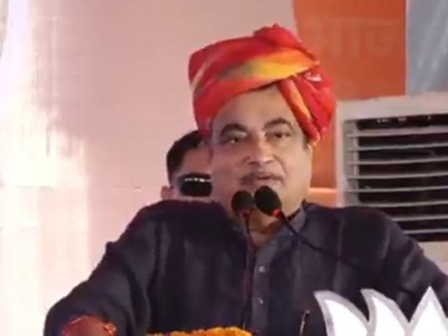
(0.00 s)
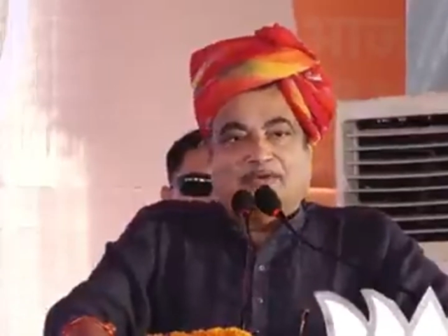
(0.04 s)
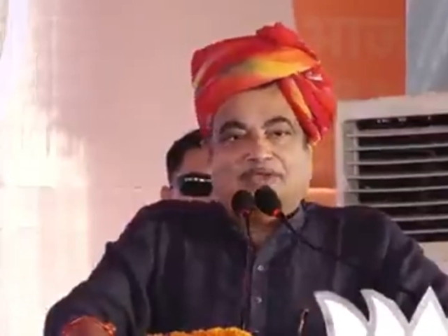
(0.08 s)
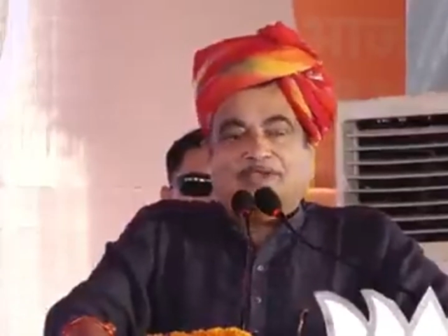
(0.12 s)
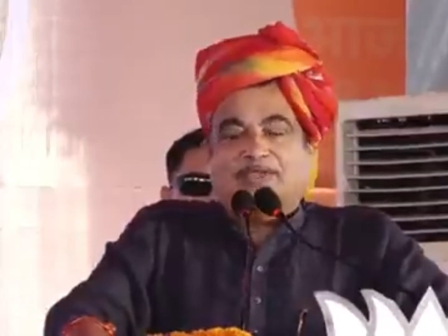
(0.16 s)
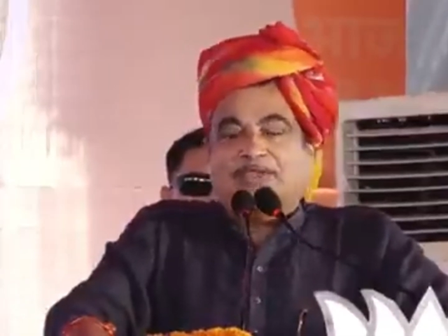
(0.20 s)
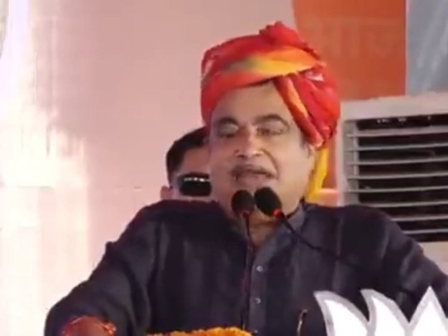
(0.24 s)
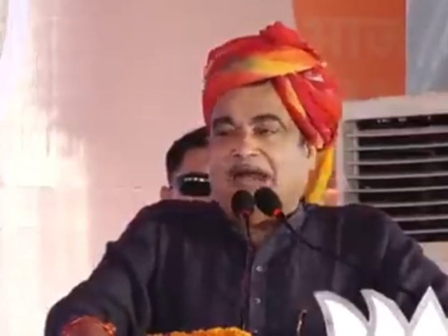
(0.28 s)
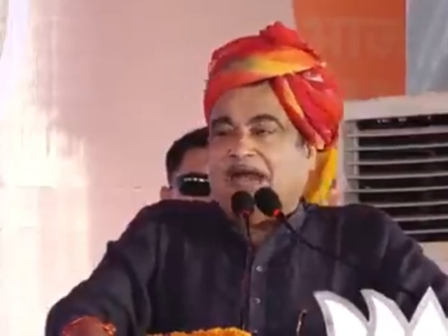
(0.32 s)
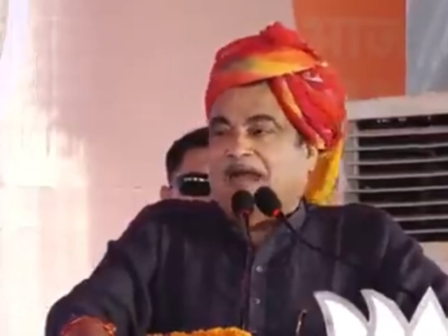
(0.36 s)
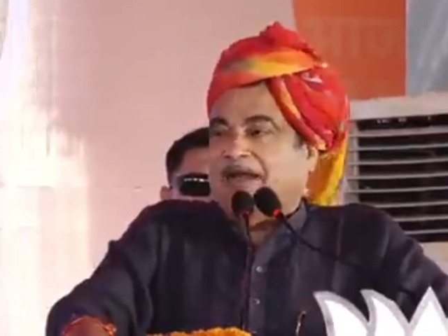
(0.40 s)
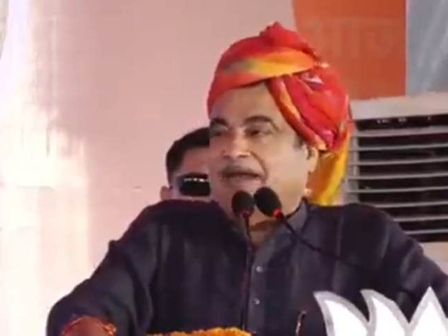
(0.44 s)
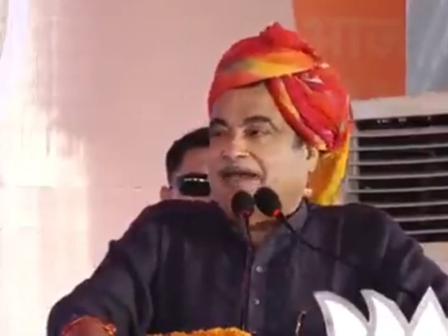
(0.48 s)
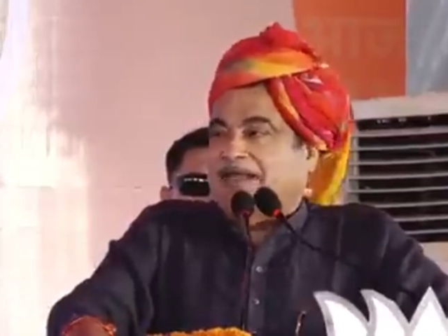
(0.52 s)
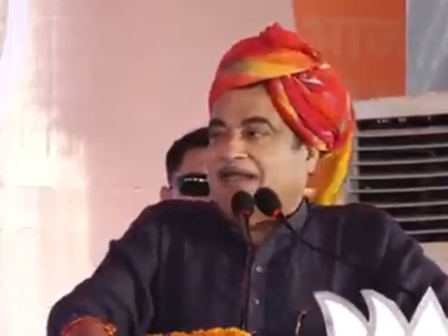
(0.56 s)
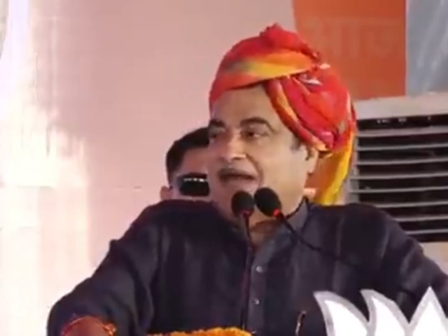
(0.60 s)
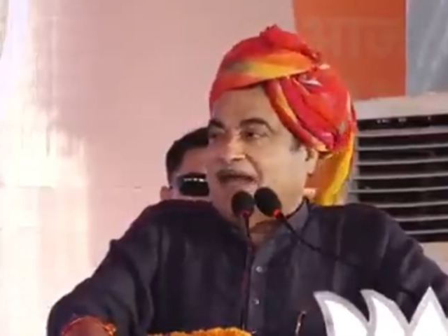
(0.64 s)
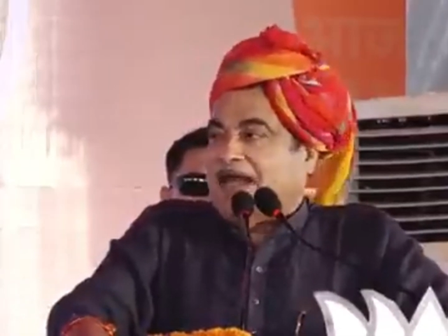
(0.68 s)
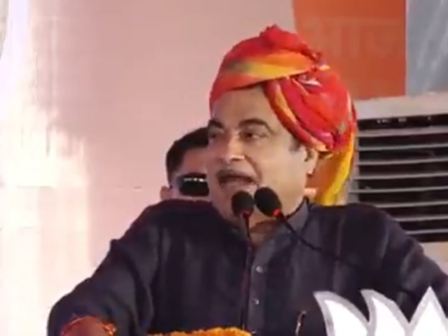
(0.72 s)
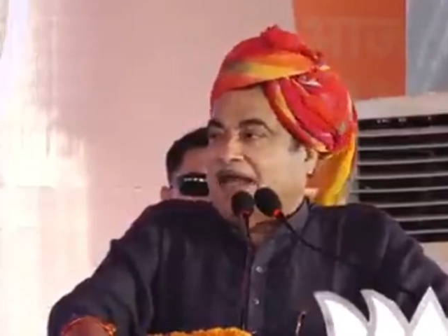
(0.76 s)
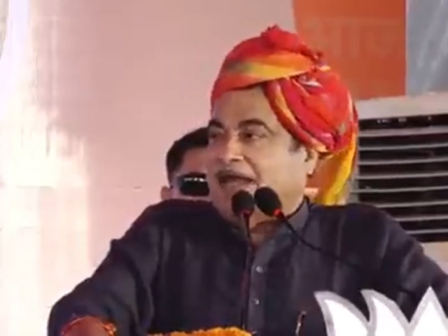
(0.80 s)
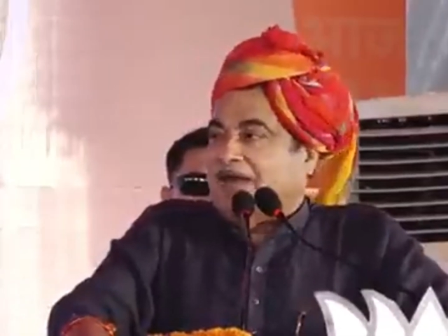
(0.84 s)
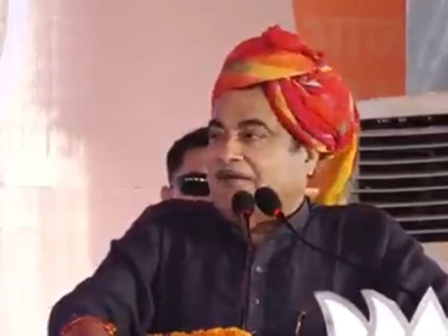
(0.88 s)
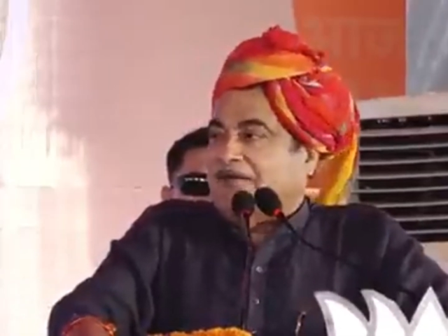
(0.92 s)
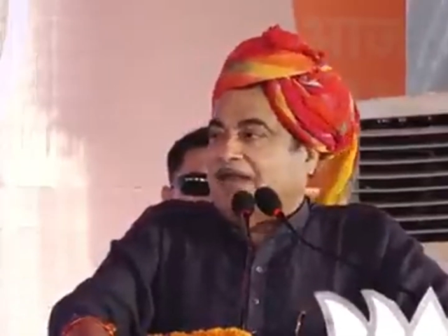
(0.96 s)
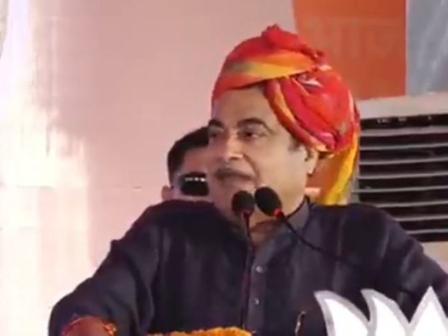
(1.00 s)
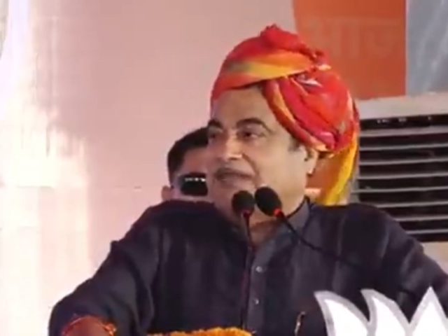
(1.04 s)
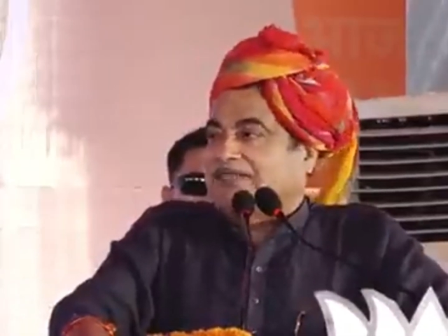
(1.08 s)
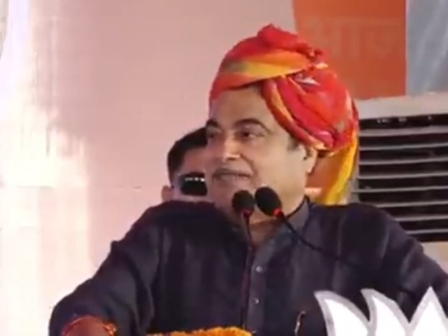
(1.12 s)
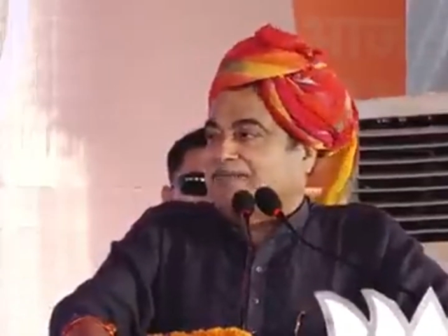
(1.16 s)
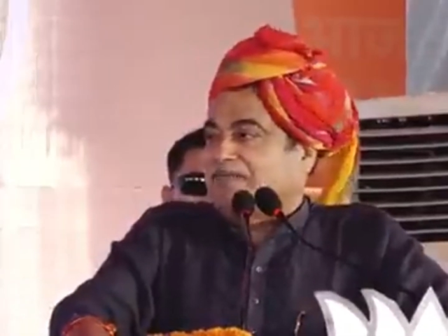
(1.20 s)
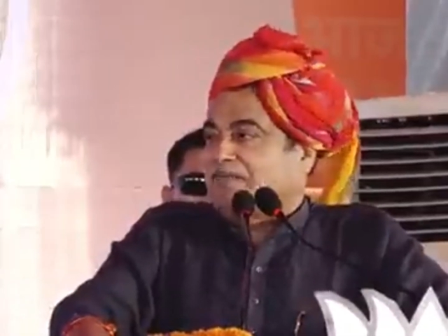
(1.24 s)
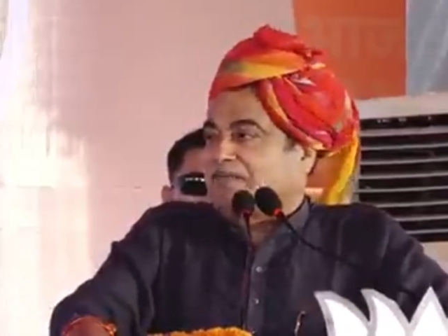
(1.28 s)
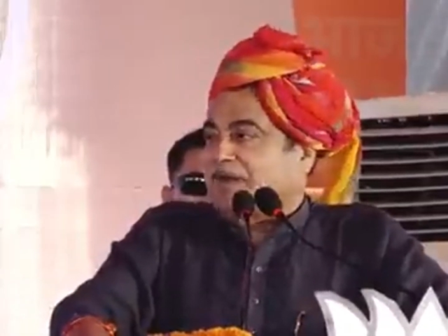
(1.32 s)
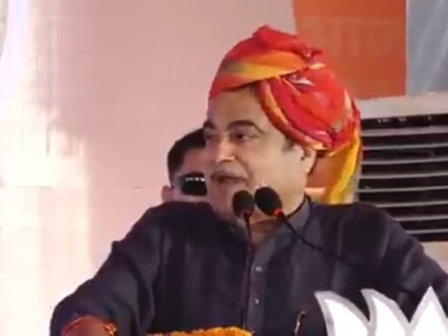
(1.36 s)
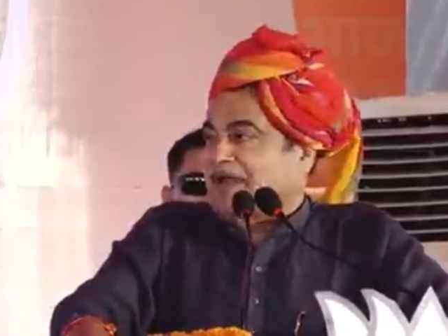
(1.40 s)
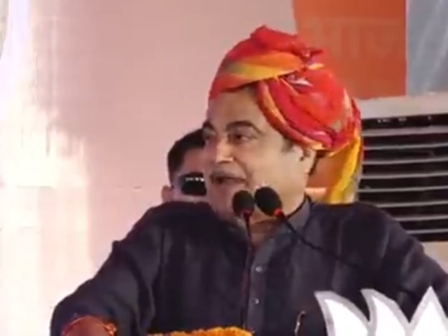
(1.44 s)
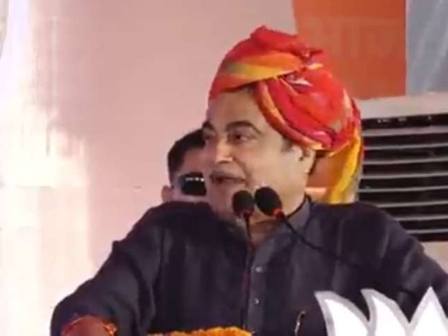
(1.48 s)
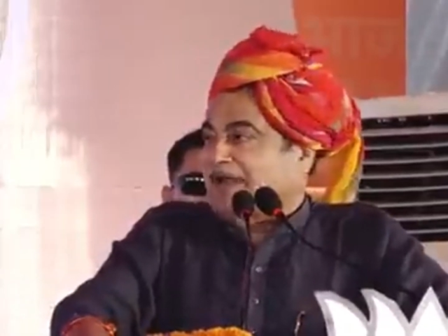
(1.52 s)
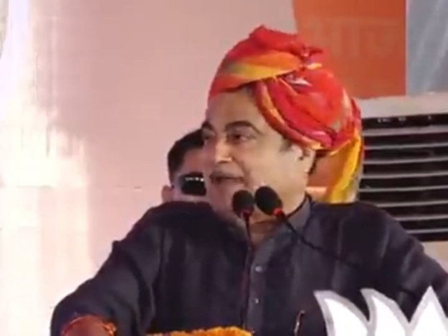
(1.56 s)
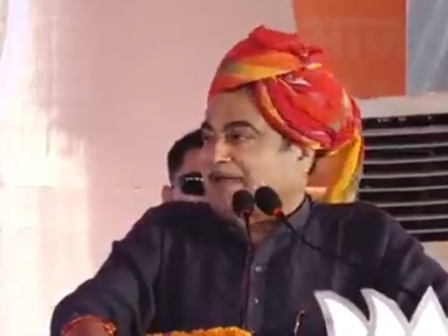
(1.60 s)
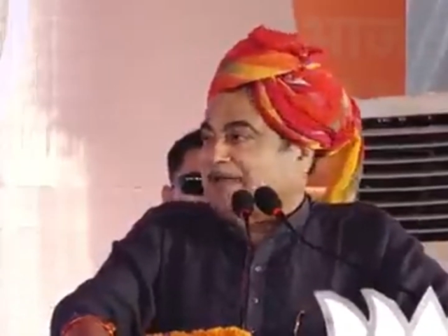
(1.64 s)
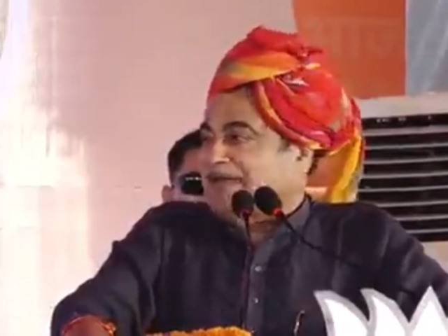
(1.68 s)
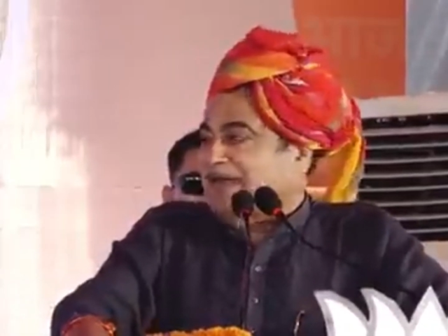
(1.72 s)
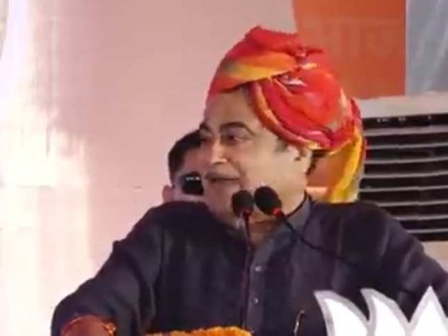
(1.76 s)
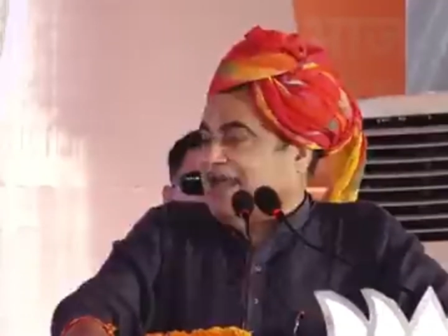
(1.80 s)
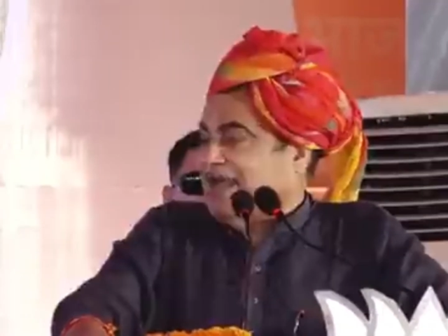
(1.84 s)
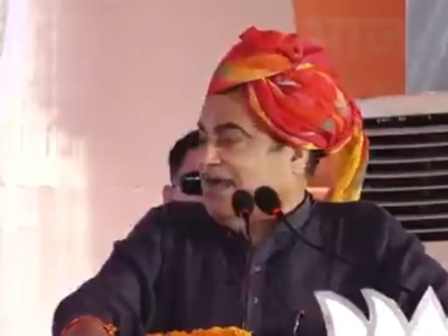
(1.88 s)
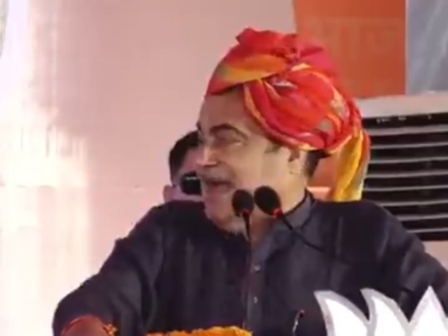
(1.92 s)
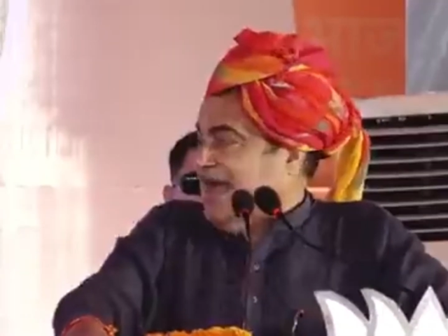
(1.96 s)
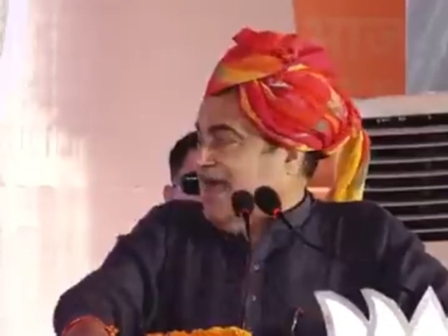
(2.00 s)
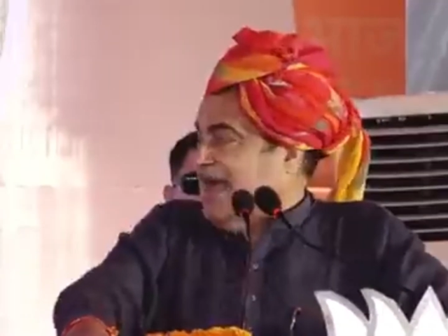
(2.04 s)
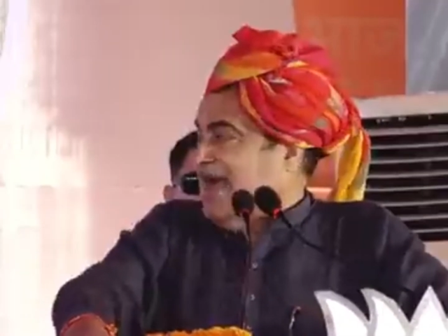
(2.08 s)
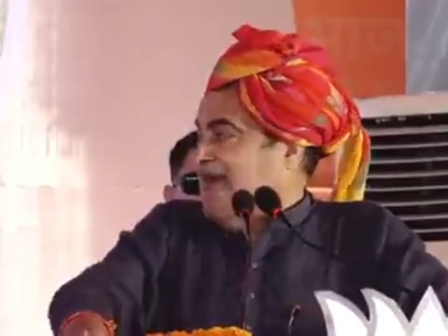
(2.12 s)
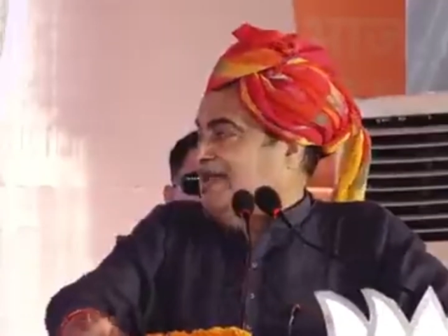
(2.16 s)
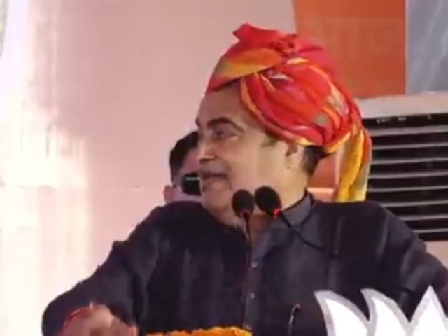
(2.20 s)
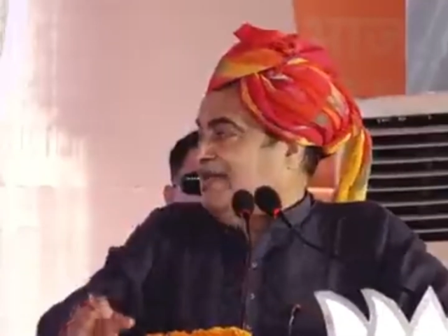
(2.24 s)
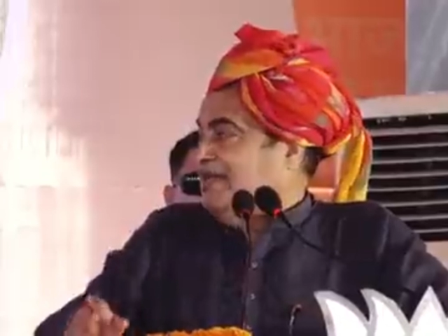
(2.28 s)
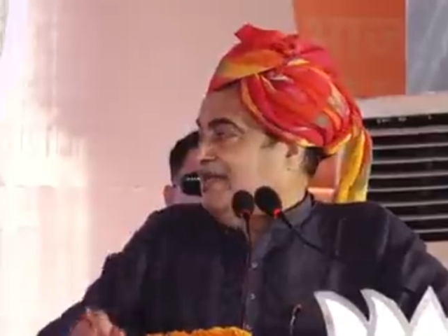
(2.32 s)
उसका अगर एवरेज पकड़ा जाएगा